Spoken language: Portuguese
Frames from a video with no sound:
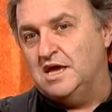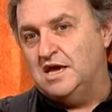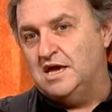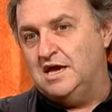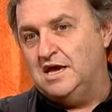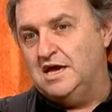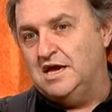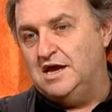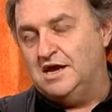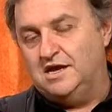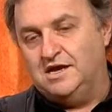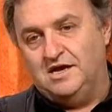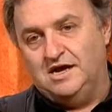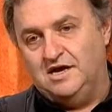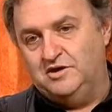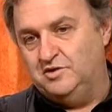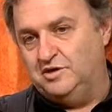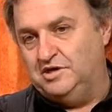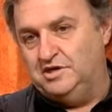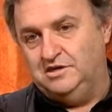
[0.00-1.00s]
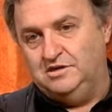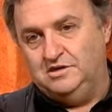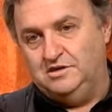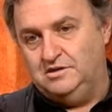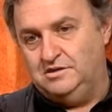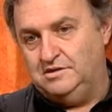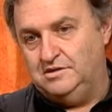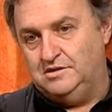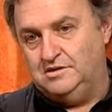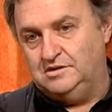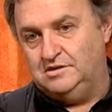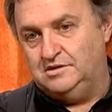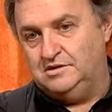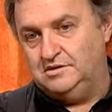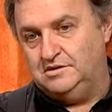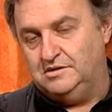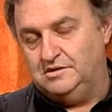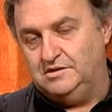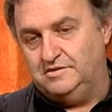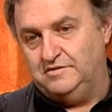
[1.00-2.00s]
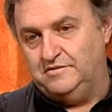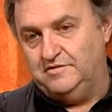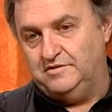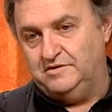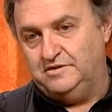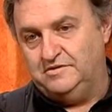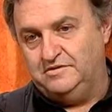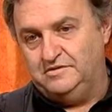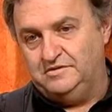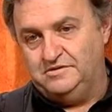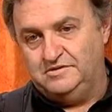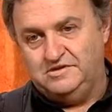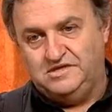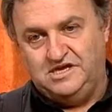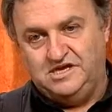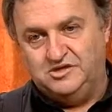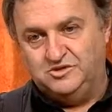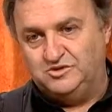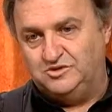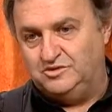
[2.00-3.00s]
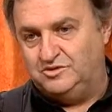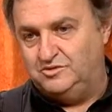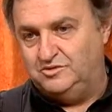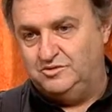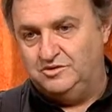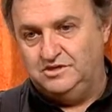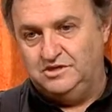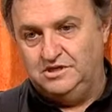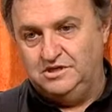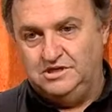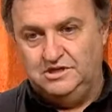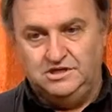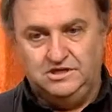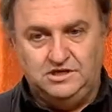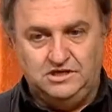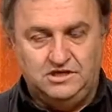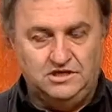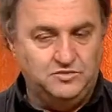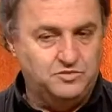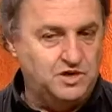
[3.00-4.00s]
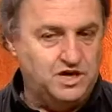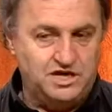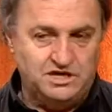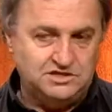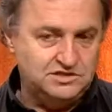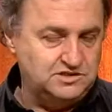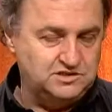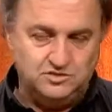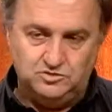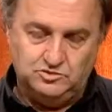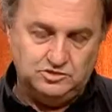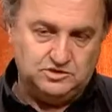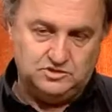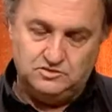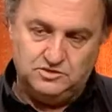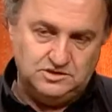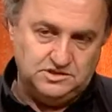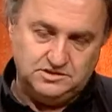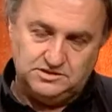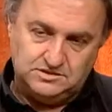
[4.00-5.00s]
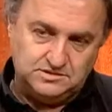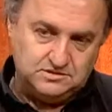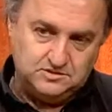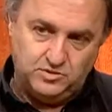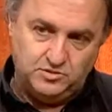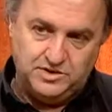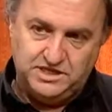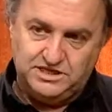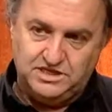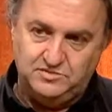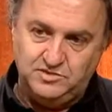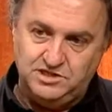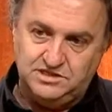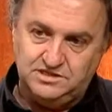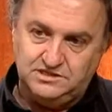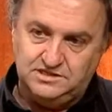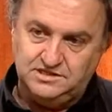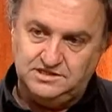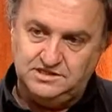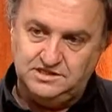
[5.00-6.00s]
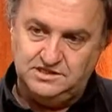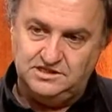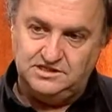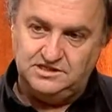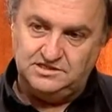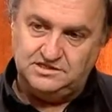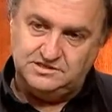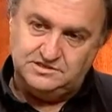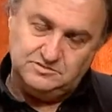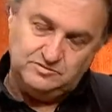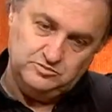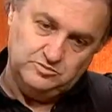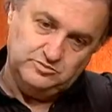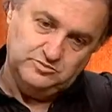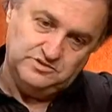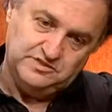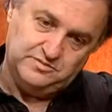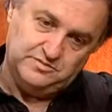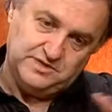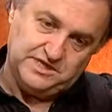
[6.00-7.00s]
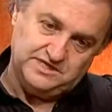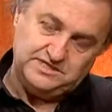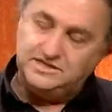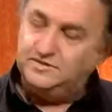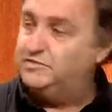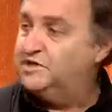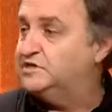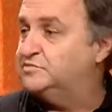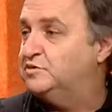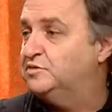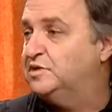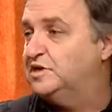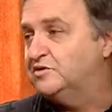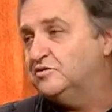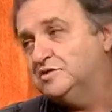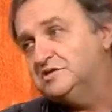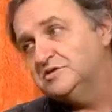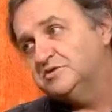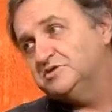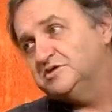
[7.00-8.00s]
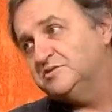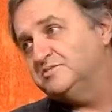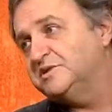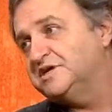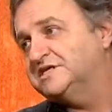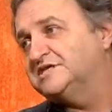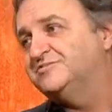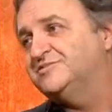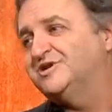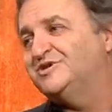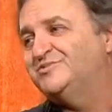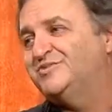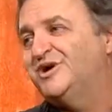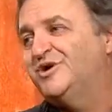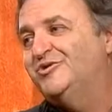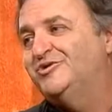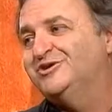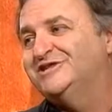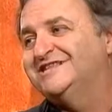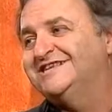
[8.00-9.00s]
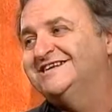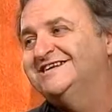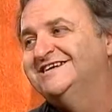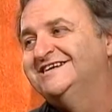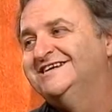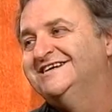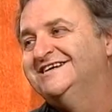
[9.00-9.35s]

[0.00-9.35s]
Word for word: É claro que texto e, e, e, imagem são duas coisas completamente distintas. Um se presta mais para uma coisa, outro se presta Exato. mais para outra.